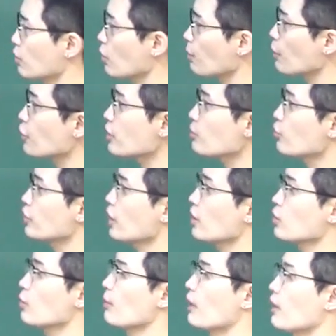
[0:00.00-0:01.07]
첫 번째
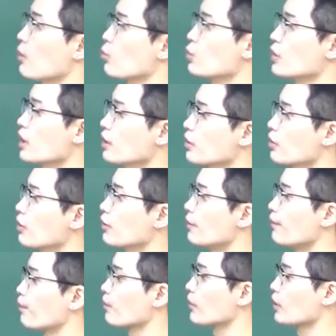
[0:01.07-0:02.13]
문장에서 말하고자 하는 건
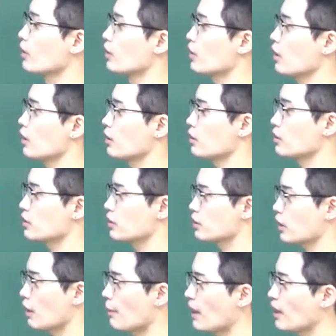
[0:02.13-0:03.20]
이렇게
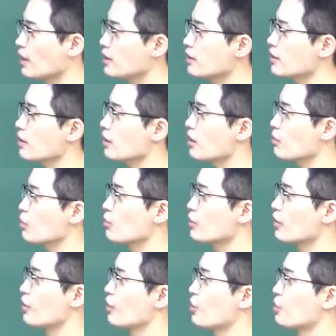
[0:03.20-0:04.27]
가만 생각해보면
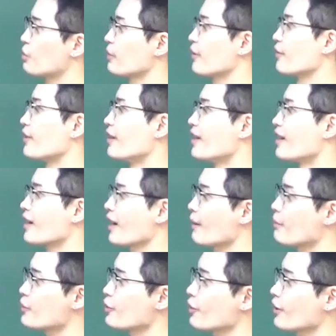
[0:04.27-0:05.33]
즐거보면
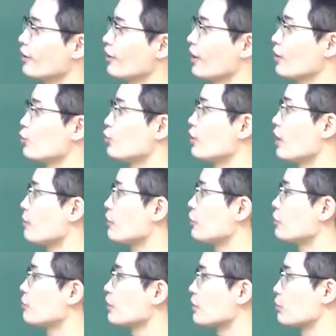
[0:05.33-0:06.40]
감정에 대한 우리의
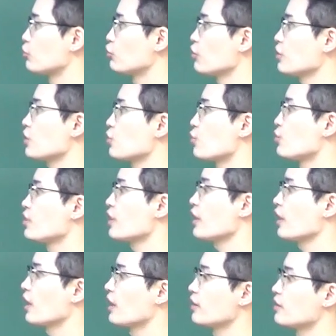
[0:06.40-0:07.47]
믿음은 무엇이
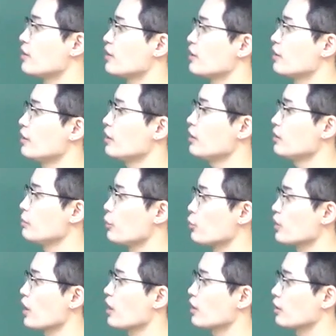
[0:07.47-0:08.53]
존재해야 하는지를
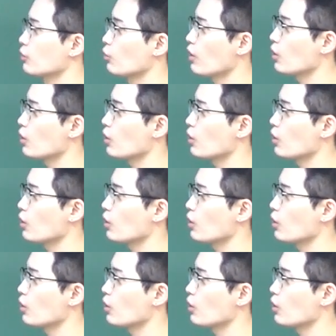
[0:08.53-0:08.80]
묘사하기도